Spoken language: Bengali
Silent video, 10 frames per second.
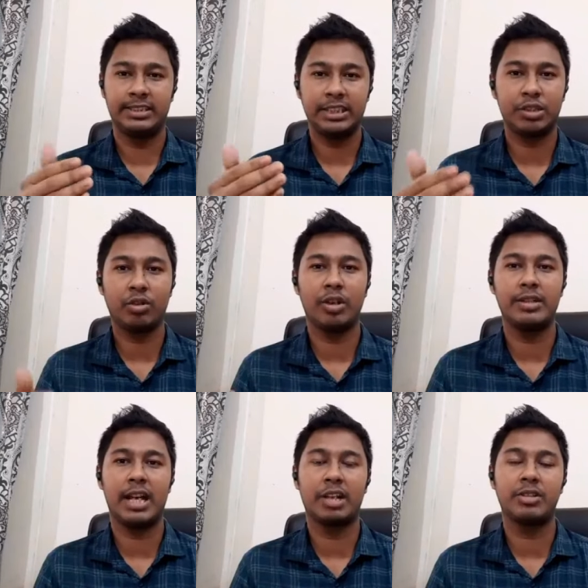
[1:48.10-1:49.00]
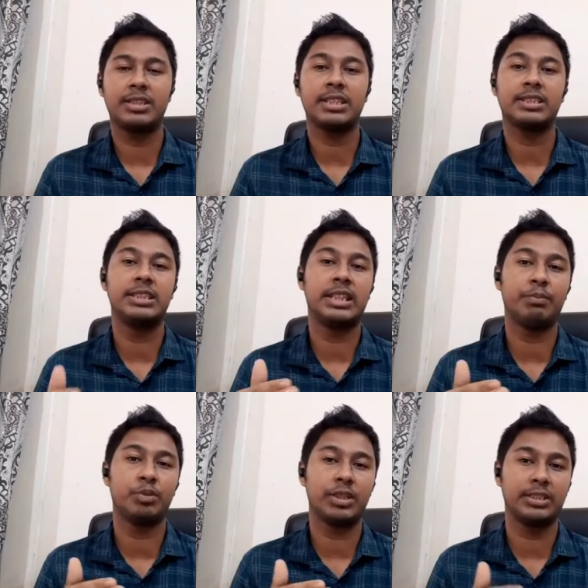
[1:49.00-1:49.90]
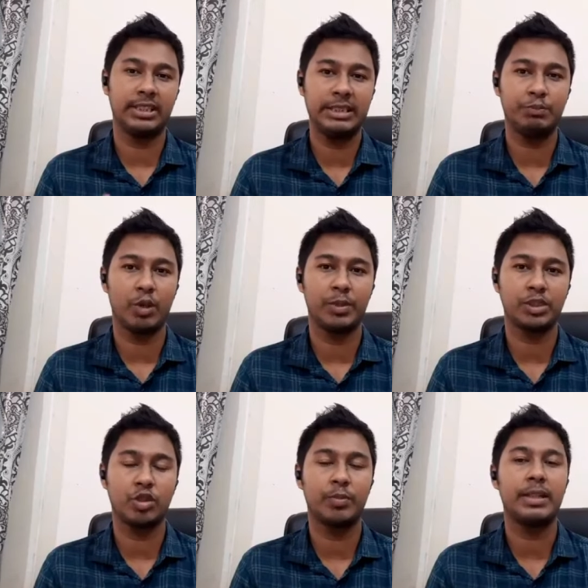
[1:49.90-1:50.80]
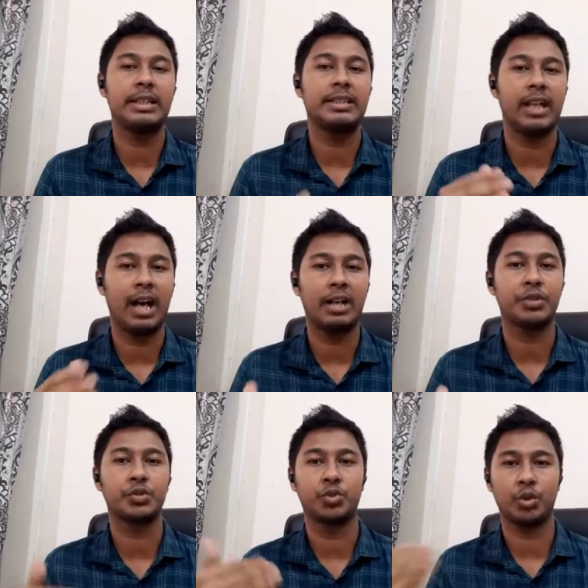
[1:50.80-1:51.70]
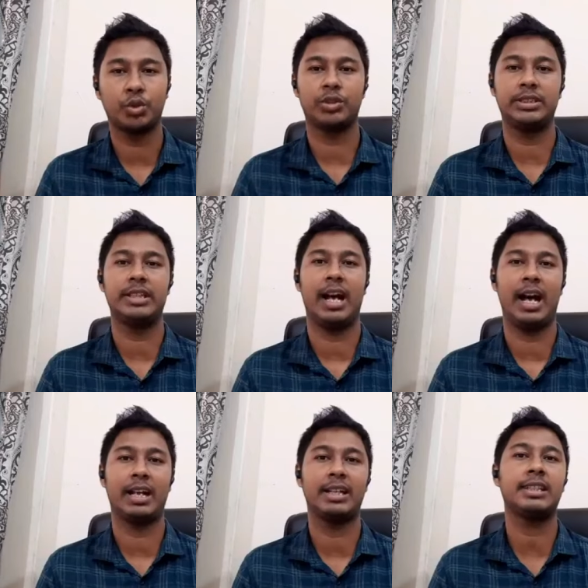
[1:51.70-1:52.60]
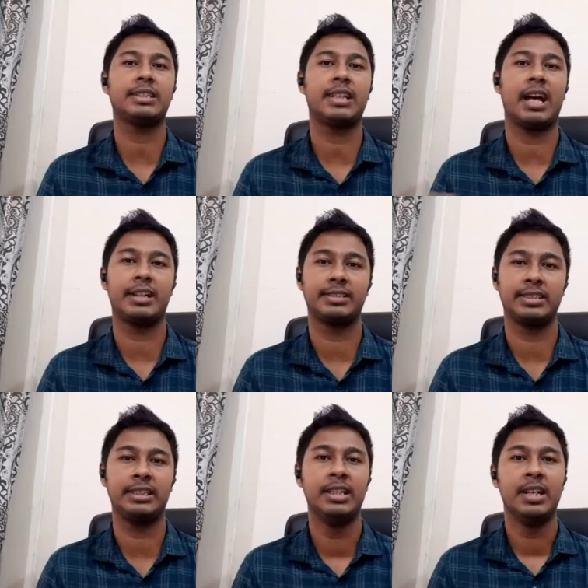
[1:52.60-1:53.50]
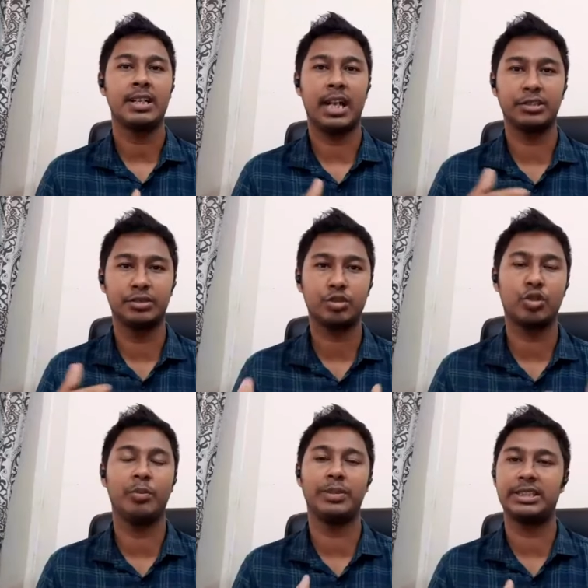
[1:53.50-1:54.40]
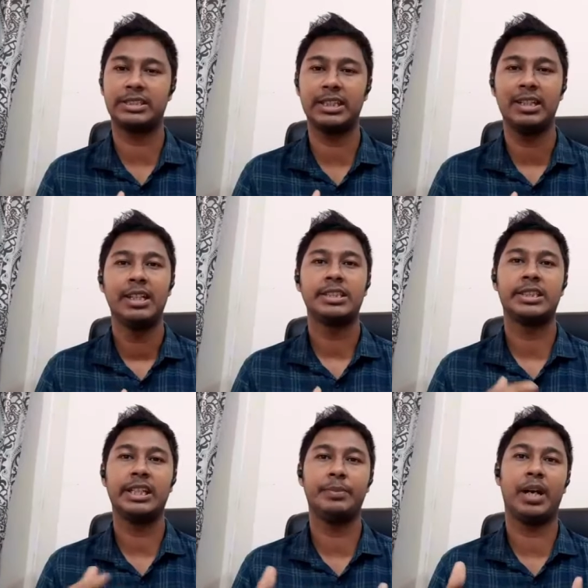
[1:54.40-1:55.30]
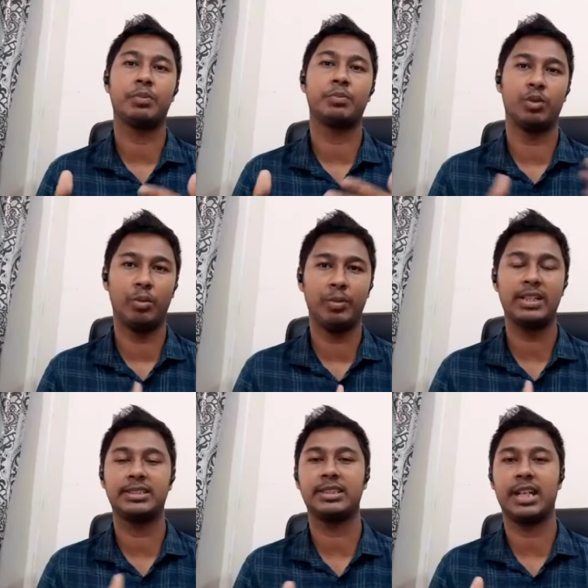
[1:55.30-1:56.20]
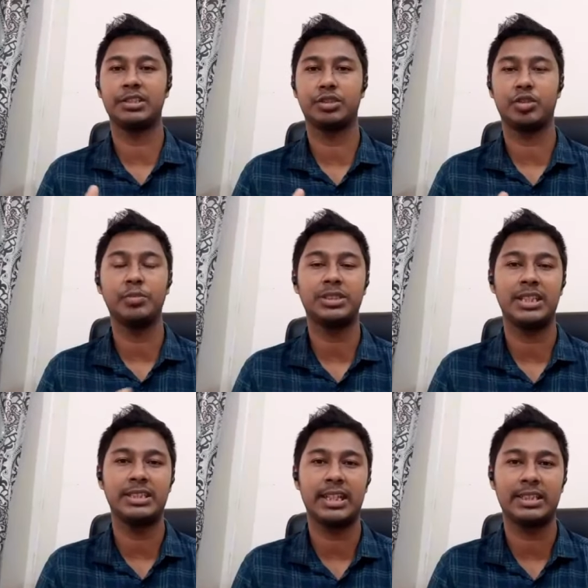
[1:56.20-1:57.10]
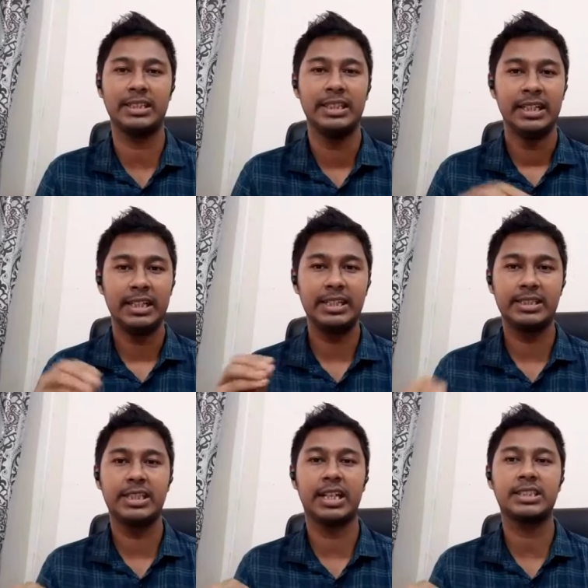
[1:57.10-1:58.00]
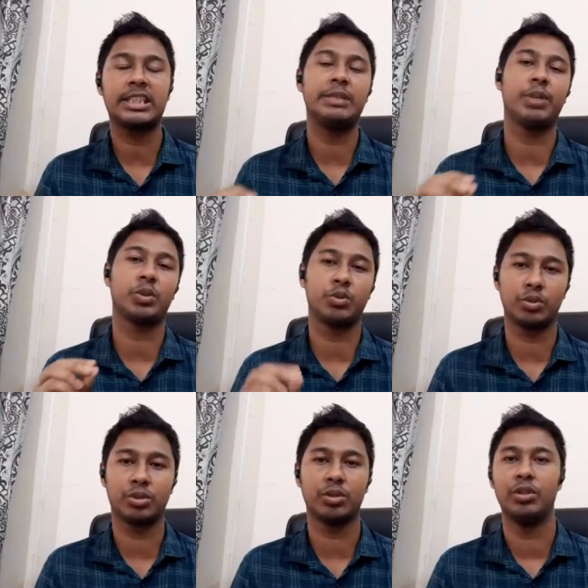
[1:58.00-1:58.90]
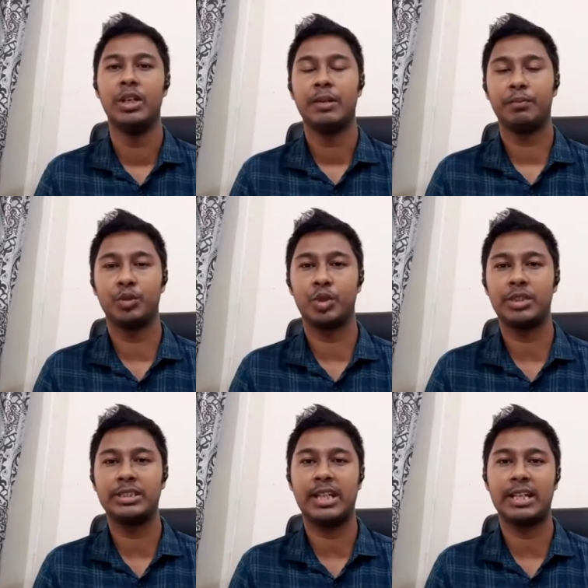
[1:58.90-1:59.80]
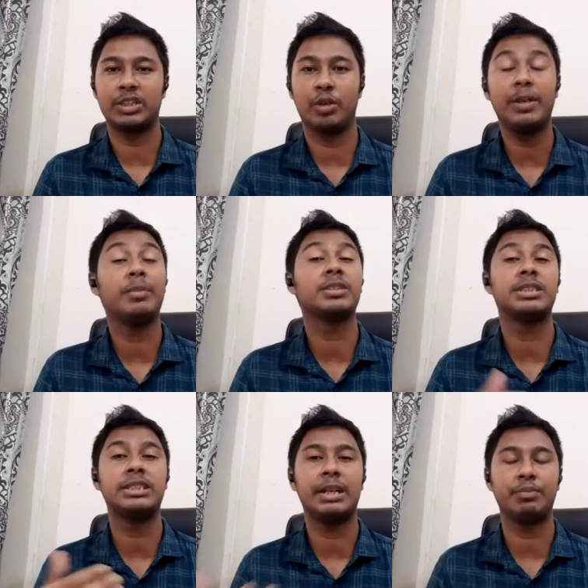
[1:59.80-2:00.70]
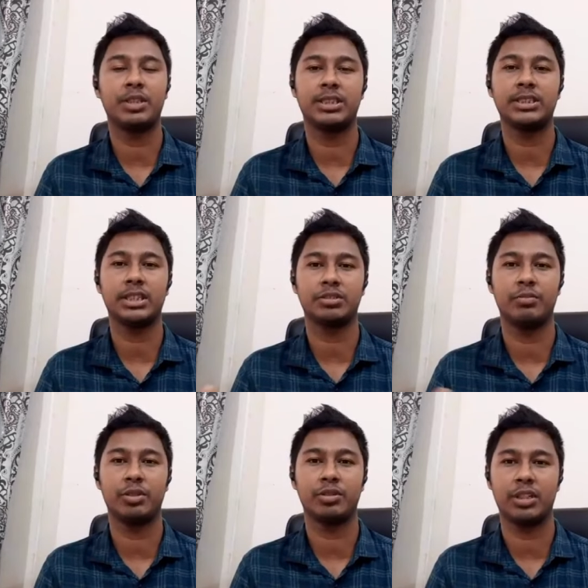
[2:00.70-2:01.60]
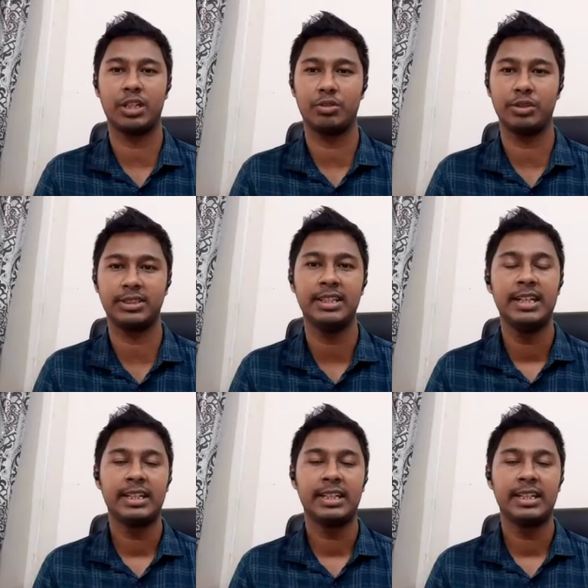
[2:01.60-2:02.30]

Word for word: যে সকল নাগরিকরা সিঙ্গাপুরে যেদিন প্রবেশ করবেন তার চোদ্দ দিন আগে তার যে কার্যক্রম দেশে সেই বা ভ্রমণের যে কার্যক্রম সেটির একটি ইতিহাস কিংবা তথ্য পুরোটি জানাতে হবে এবং সিঙ্গাপুরের যে স্বাস্থ্য মন্ত্রণালয় রয়েছে